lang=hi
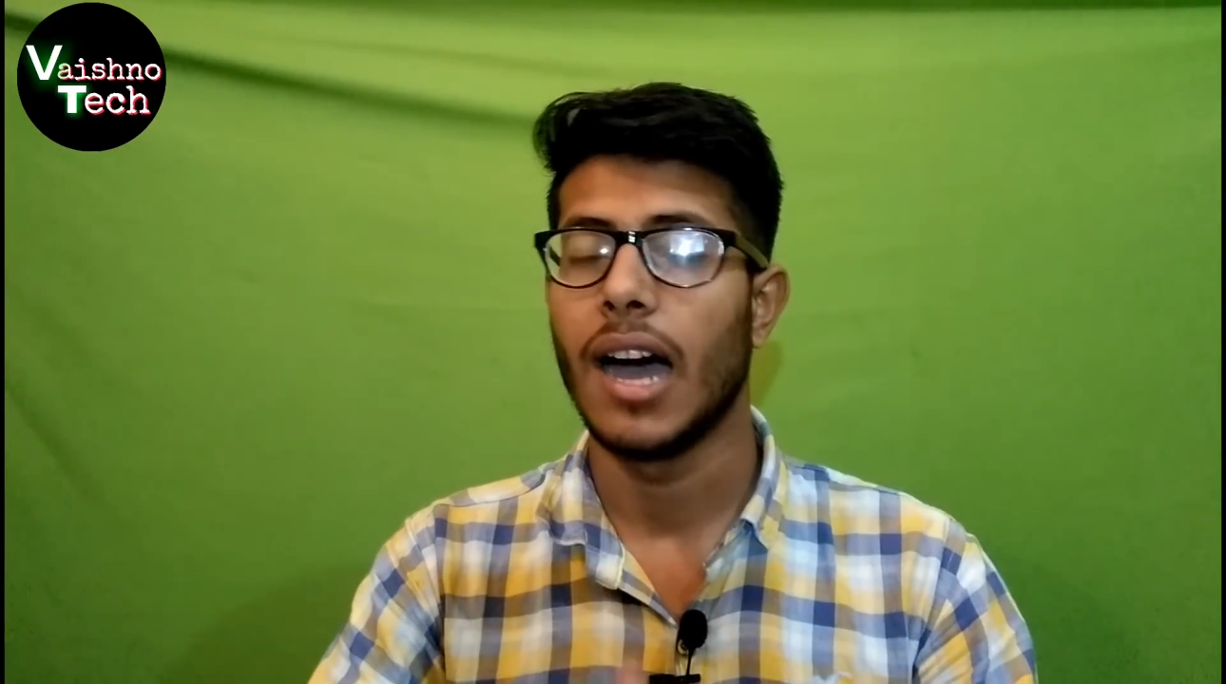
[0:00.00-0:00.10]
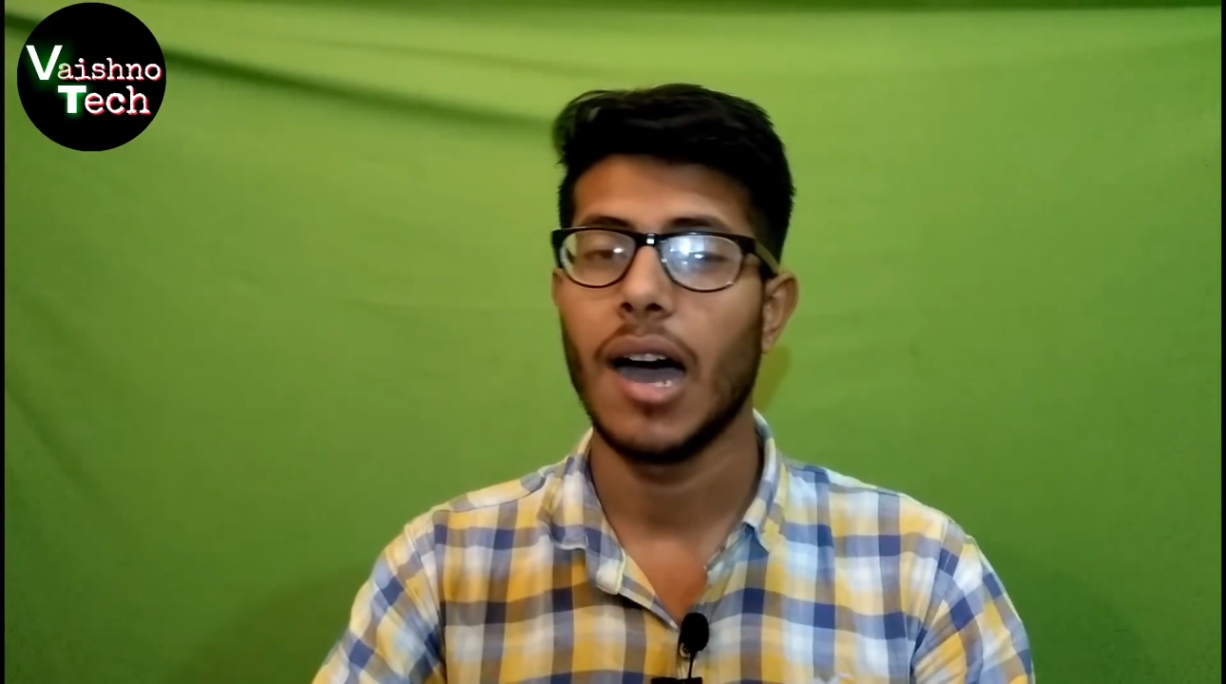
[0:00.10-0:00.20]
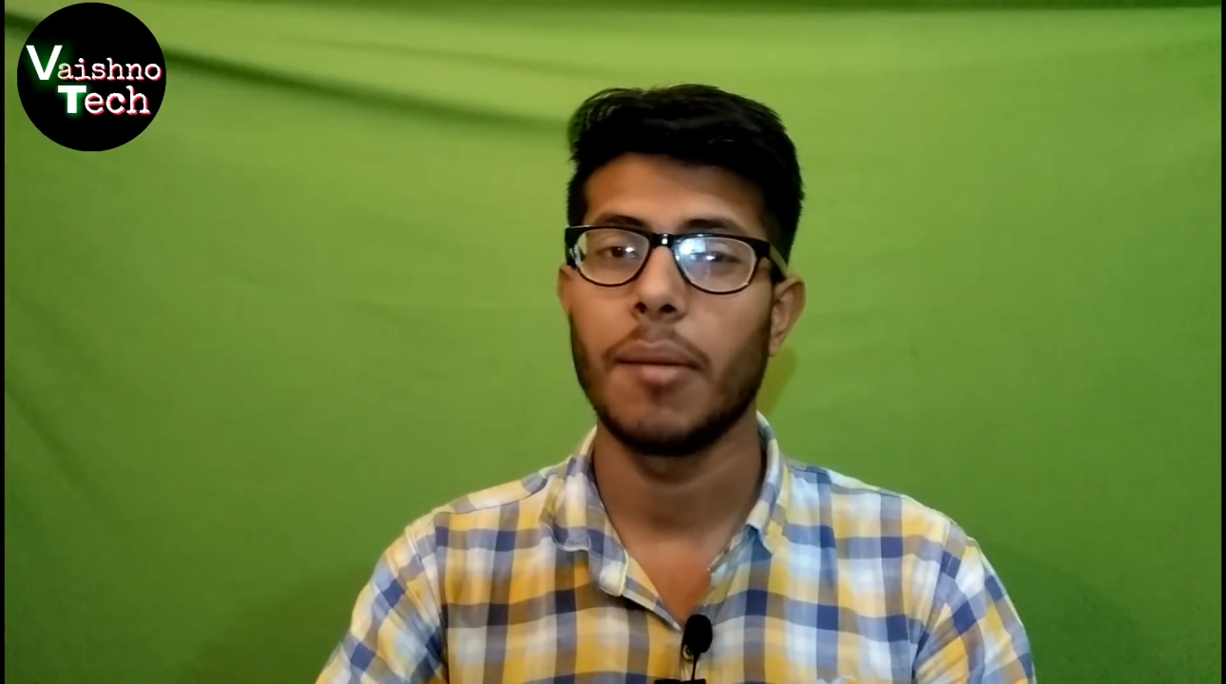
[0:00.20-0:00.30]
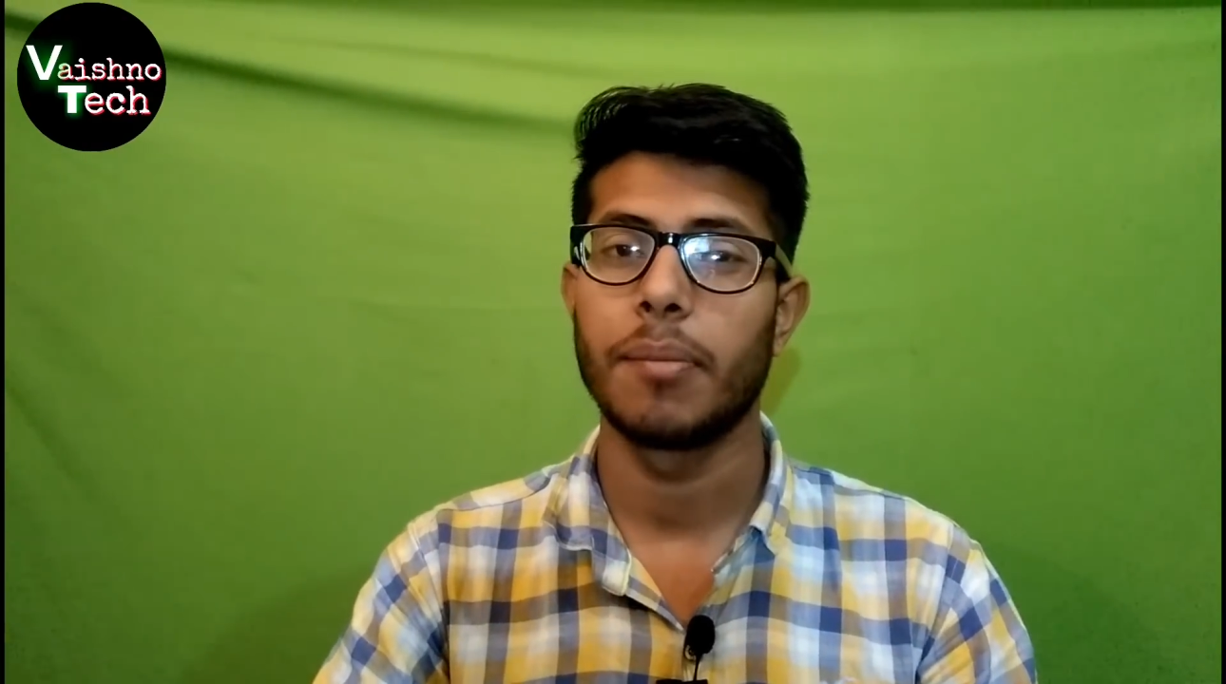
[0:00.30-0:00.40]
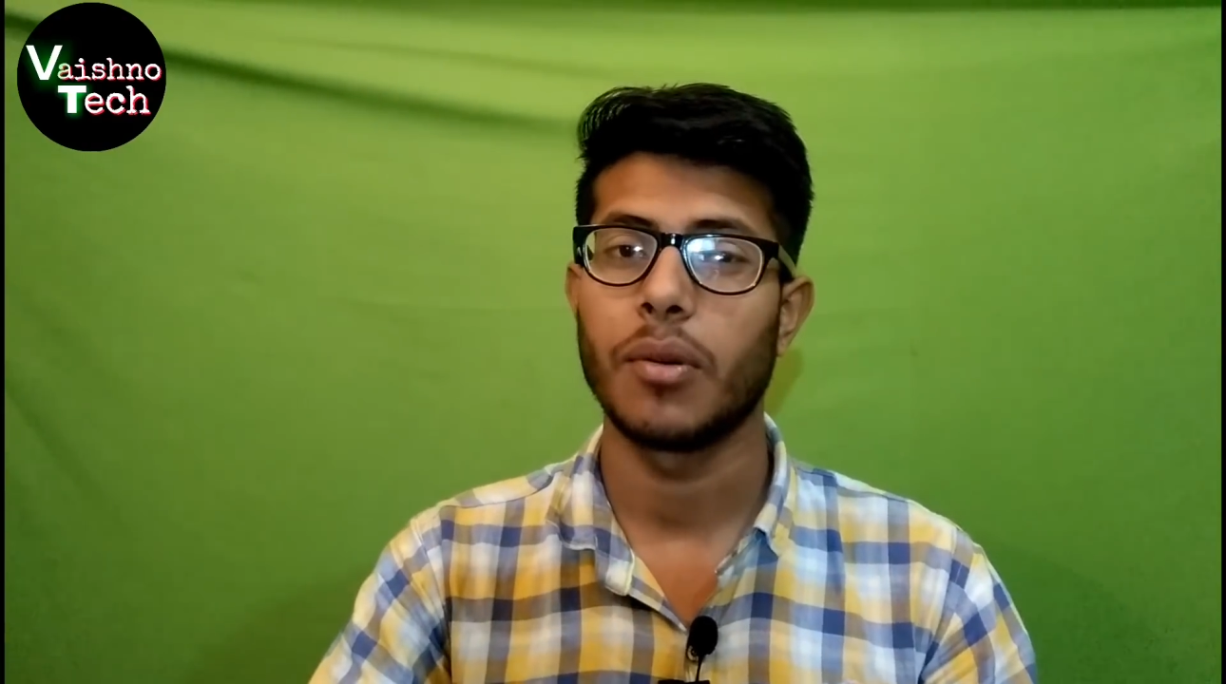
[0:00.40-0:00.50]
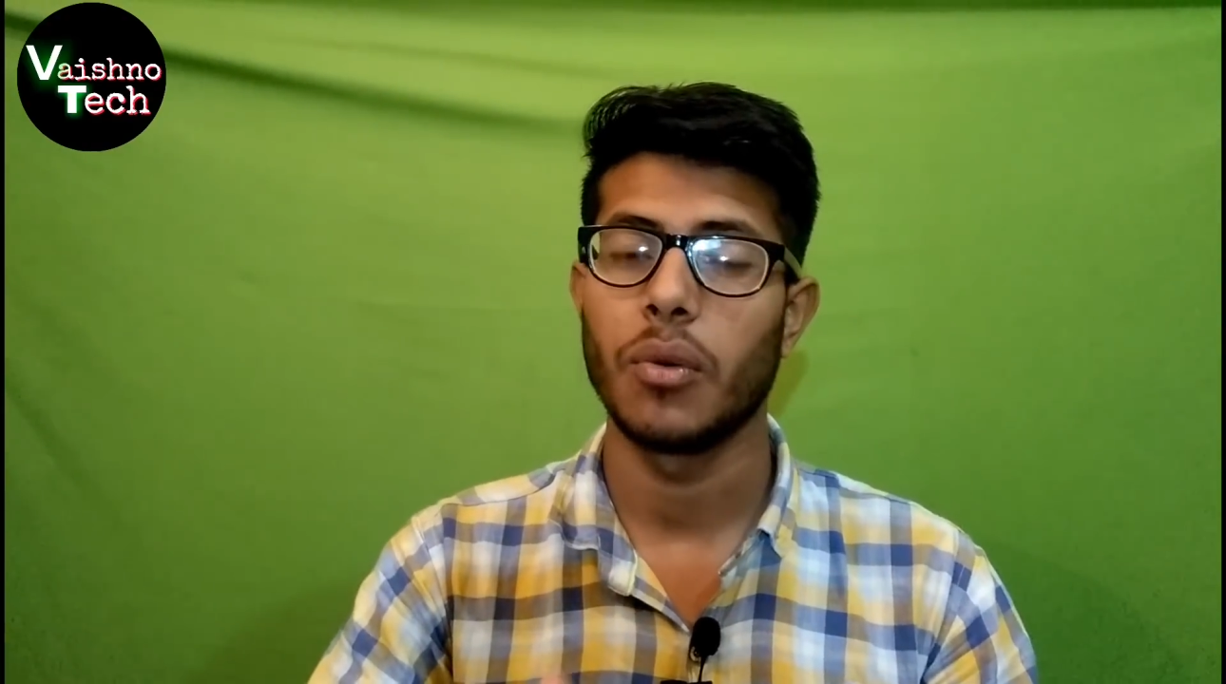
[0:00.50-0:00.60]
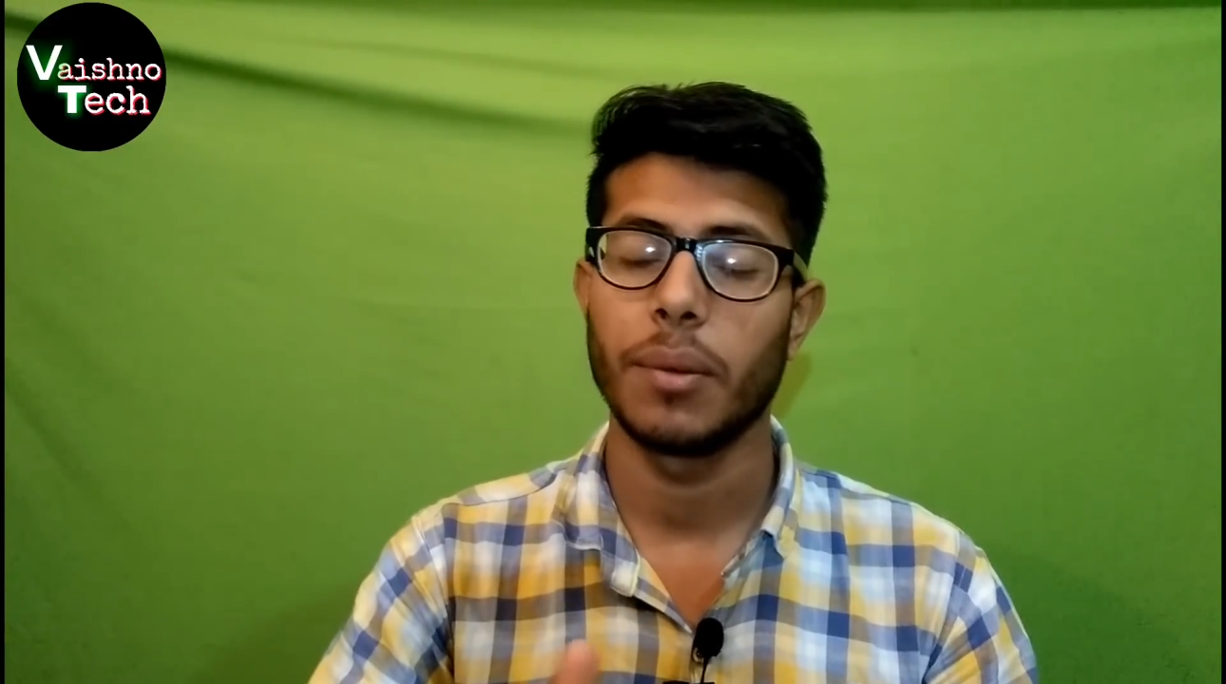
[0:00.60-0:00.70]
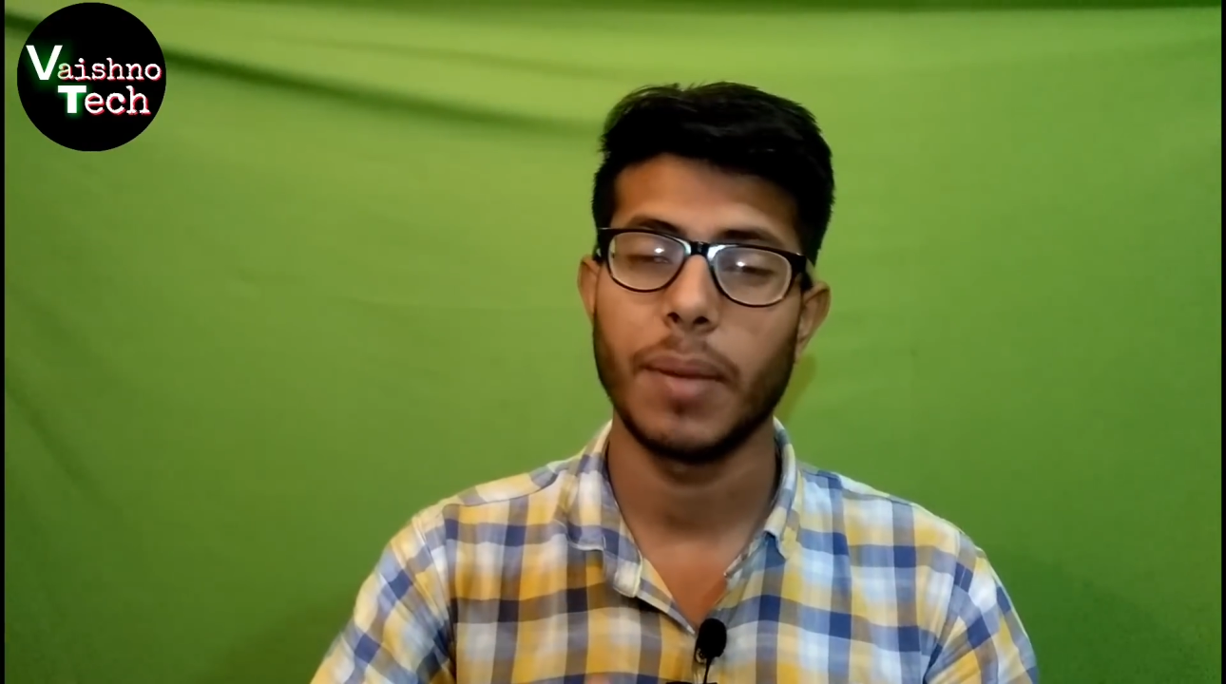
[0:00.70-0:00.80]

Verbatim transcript: आपको